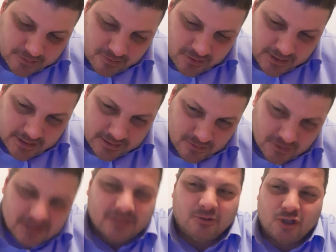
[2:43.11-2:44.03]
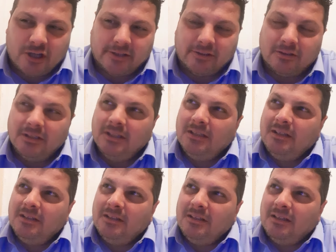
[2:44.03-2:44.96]
troia, cosa stavo dicendo?
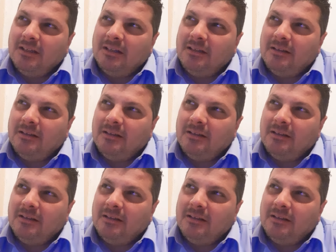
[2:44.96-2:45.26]
Eh,